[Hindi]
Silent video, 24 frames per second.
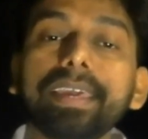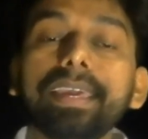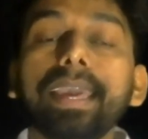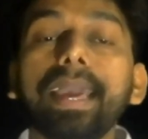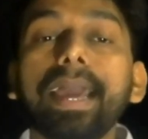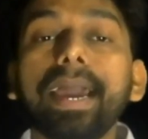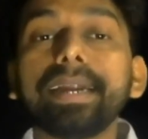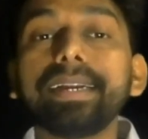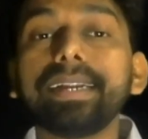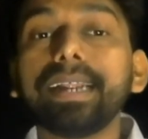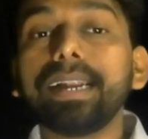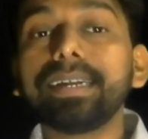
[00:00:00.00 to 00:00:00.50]
की
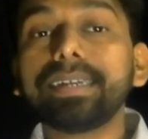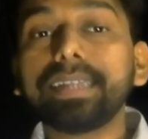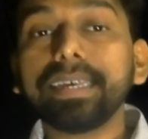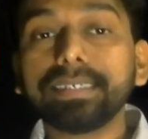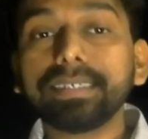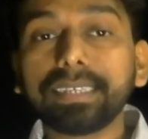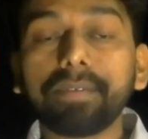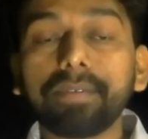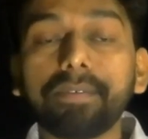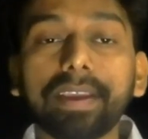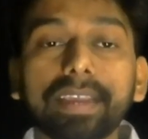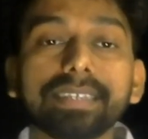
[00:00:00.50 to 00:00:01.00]
एंड
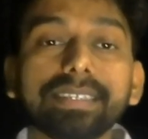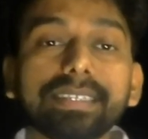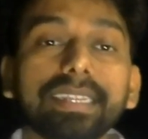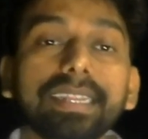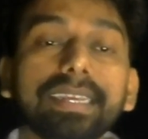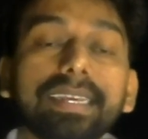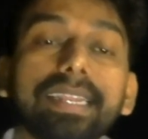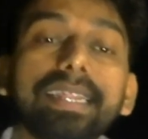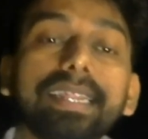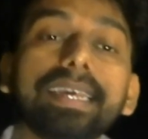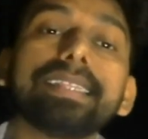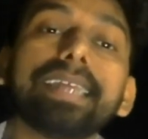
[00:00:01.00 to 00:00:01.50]
एलटीसी e की वैकेंसी
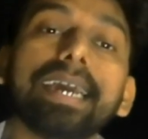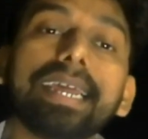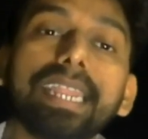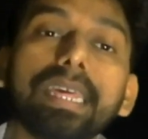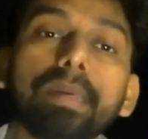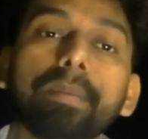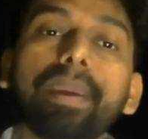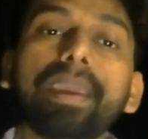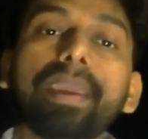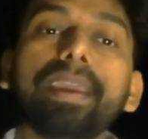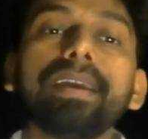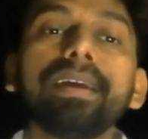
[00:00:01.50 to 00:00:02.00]
निकली है
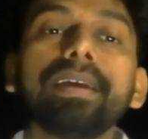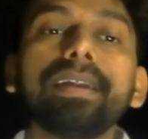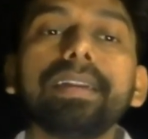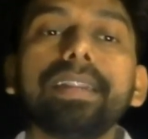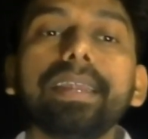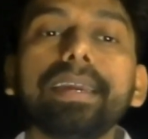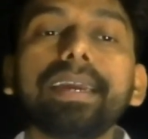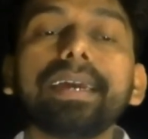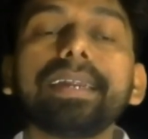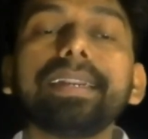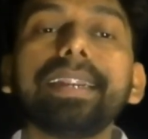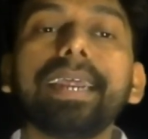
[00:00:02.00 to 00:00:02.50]
दिल्ली में
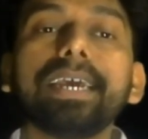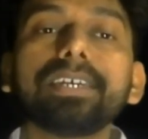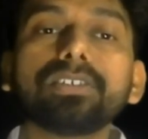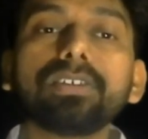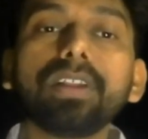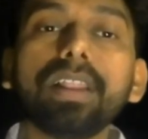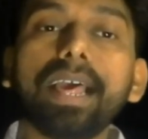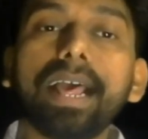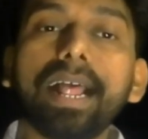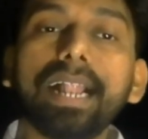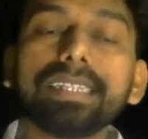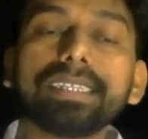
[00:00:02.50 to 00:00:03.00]
ठीक है
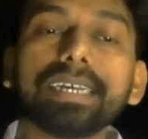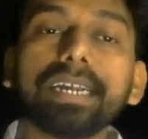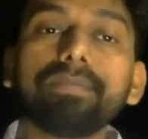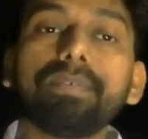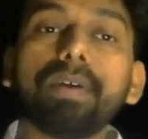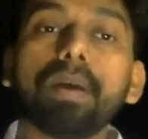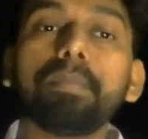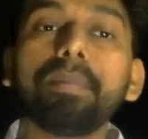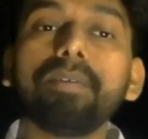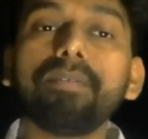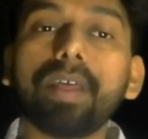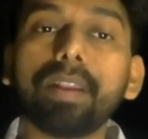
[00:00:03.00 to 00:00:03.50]
नेशनल हेल्थ एंड
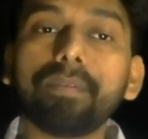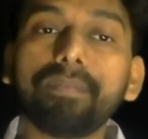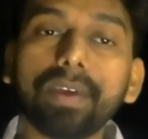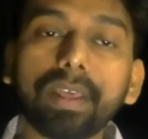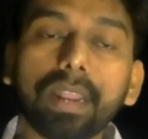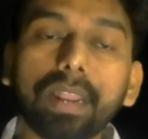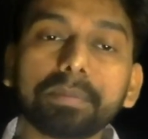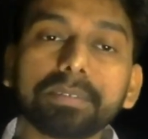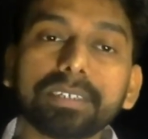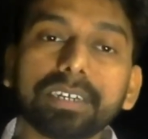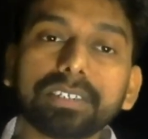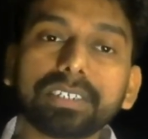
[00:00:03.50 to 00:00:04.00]
फैमिली
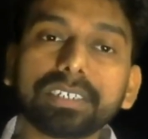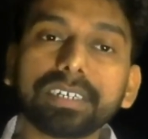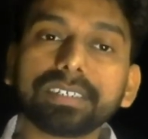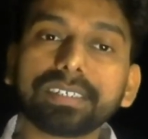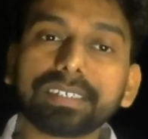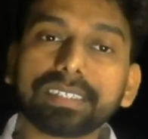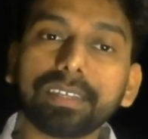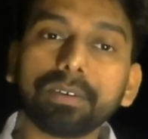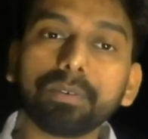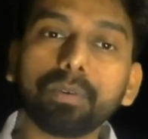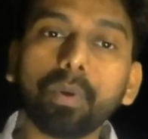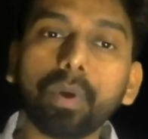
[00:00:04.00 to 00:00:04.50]
वेलफेयर आप सर्च कर
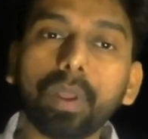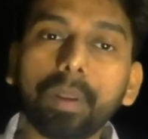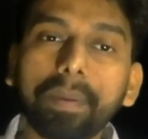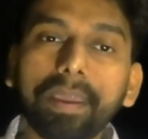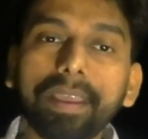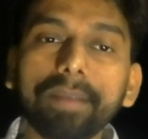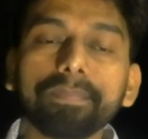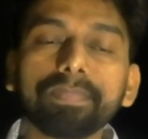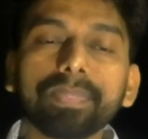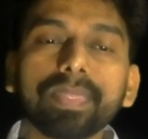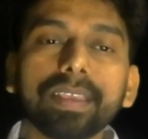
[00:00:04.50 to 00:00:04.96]
सकते हैं गूगल पे